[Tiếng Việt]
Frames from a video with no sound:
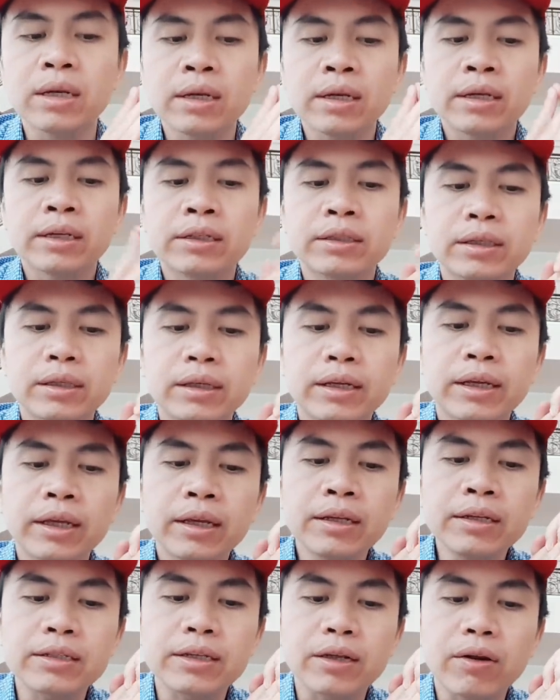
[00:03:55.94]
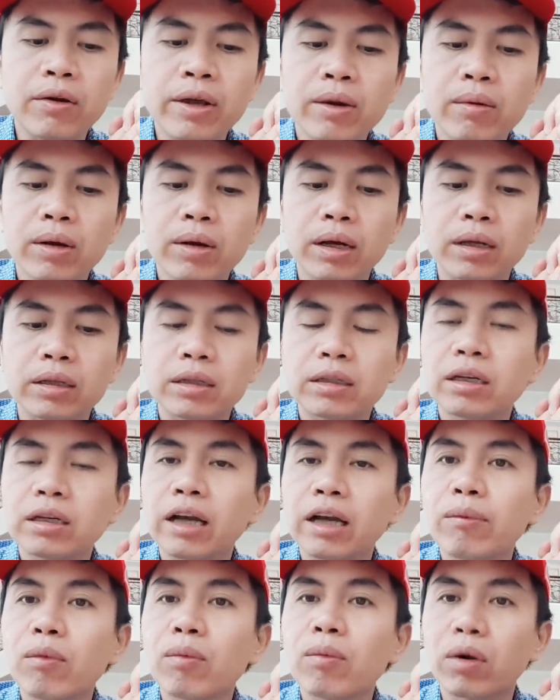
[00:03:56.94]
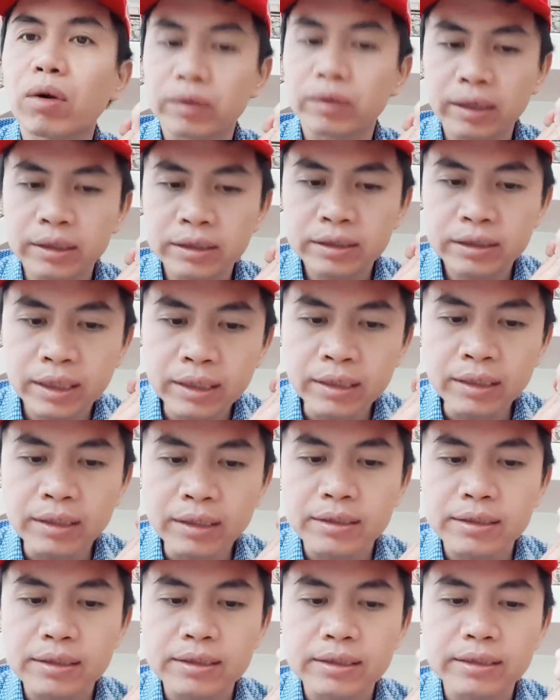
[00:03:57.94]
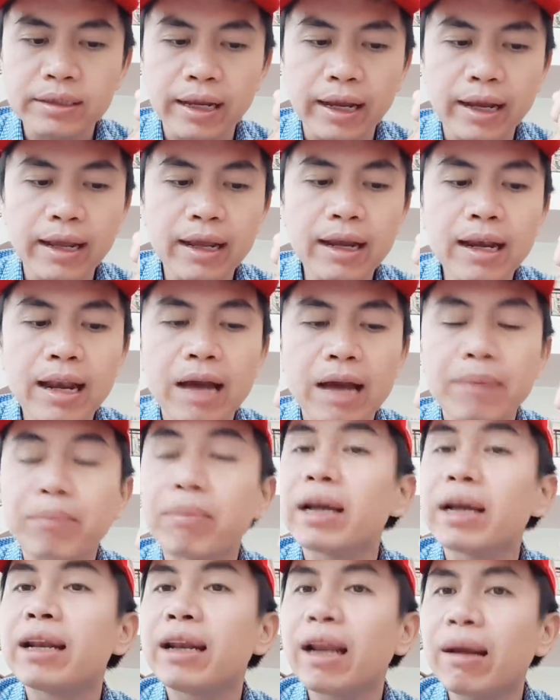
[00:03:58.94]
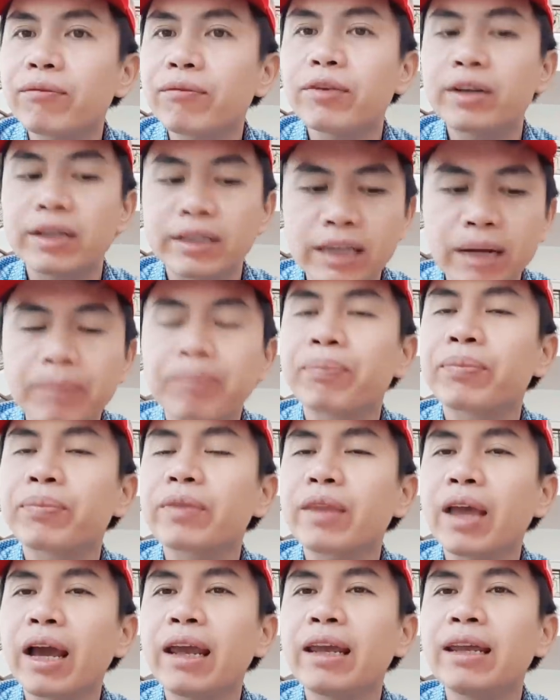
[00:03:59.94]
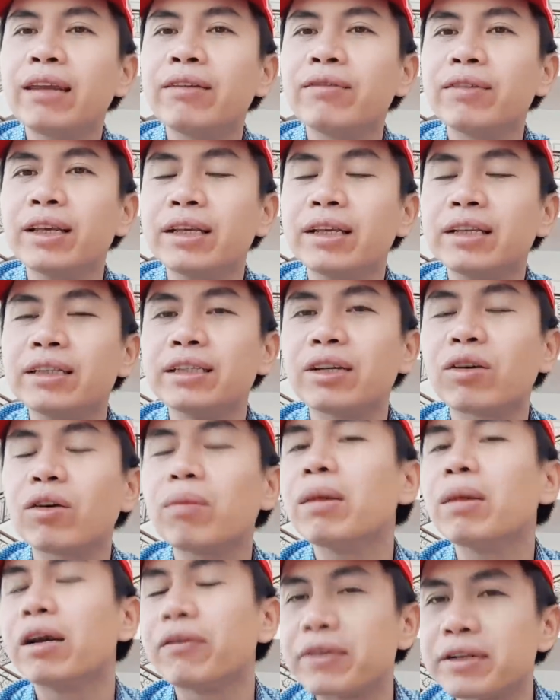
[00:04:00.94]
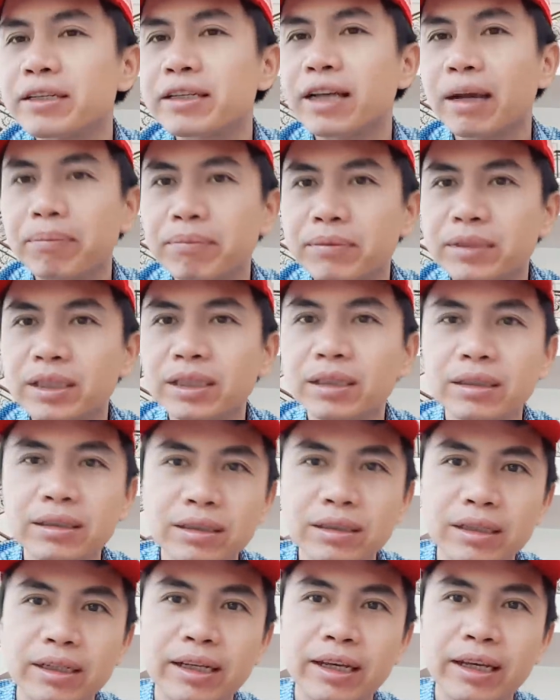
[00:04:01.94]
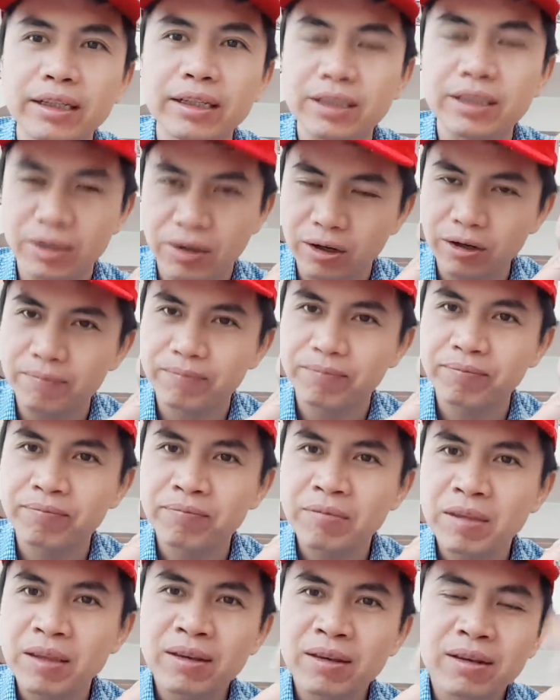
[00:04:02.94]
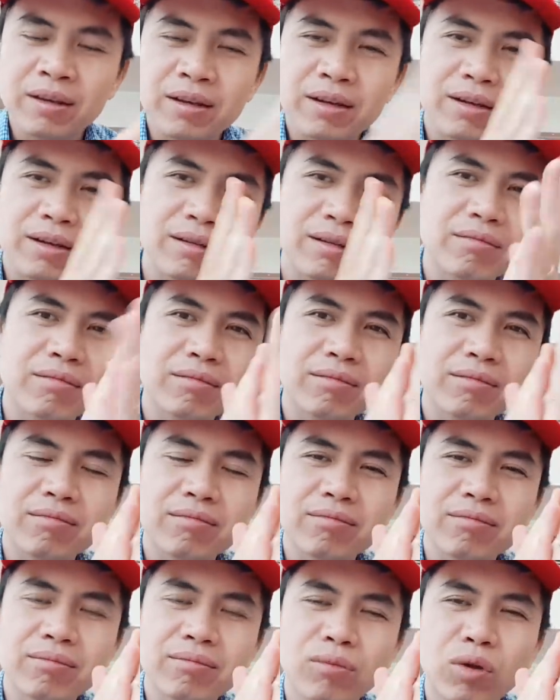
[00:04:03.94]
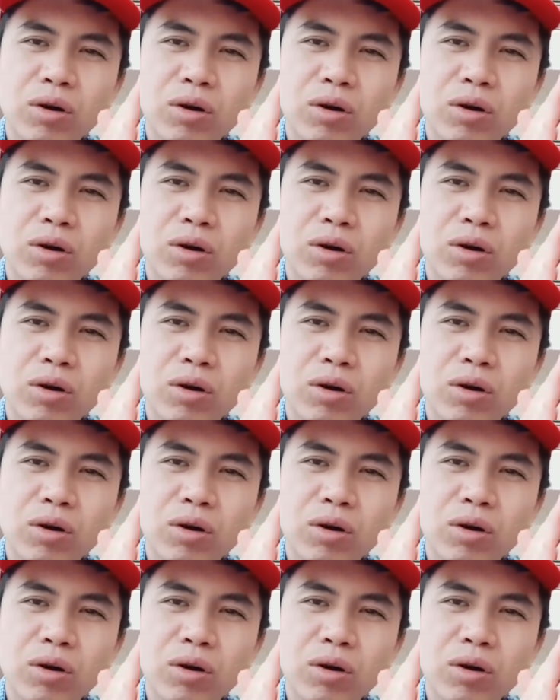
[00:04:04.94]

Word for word: dự kiến sẽ có hiệu lực từ ngày mùng 1 tháng 9 sẽ là 15% thay vì chỉ có 10% như dự kiến trước đó. Một